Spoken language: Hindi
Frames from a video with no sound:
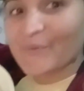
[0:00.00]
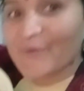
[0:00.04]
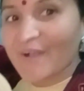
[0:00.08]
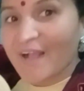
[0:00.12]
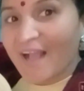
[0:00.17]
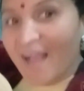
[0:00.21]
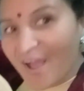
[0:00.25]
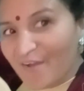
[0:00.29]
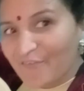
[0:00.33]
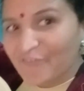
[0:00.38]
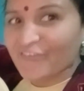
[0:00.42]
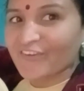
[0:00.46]

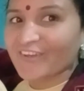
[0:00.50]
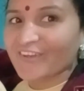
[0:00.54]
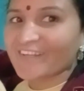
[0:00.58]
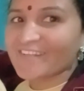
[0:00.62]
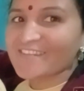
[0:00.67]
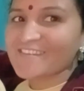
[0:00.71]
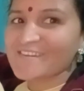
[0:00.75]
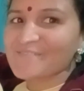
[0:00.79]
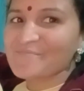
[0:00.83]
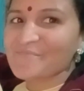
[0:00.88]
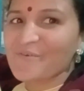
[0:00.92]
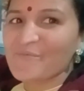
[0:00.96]
काफ़ी अच्छे
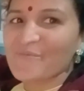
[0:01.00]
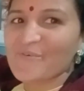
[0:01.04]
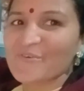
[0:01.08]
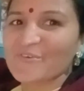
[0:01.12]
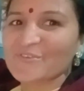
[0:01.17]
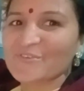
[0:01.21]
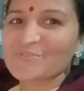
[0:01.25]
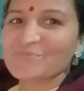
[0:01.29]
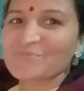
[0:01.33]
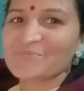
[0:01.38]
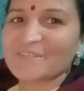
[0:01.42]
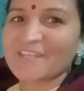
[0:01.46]
मोमोज
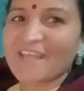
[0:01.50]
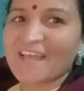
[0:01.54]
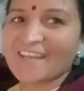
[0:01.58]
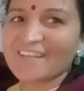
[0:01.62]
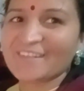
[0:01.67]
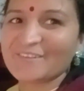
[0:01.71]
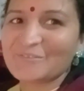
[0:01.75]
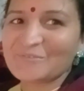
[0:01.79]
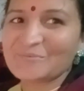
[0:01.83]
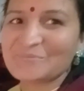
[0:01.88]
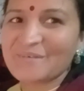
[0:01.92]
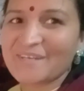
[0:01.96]
बना लेती
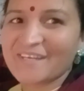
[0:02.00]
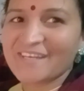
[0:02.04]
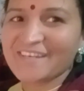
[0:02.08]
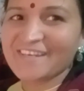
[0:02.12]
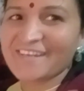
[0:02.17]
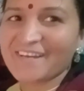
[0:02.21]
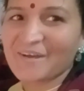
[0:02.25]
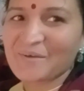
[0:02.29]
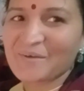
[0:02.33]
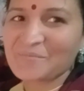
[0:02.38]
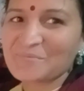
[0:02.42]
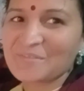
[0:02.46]
हूँ मैं
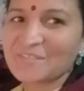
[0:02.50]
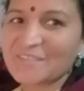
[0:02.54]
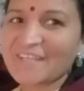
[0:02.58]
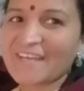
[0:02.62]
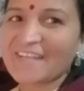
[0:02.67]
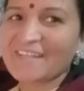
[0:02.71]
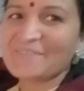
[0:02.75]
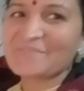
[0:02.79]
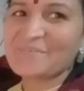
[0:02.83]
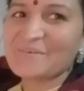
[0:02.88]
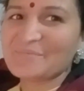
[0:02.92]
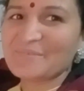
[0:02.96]
अपनी
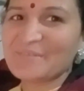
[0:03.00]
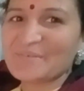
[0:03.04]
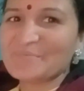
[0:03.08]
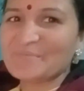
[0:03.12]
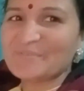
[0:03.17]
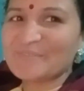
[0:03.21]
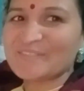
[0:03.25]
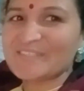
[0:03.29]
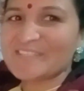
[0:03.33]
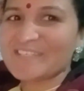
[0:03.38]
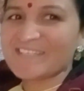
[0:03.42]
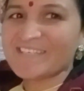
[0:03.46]
तारीफ अपने मुँह
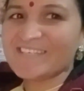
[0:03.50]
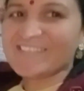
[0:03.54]
से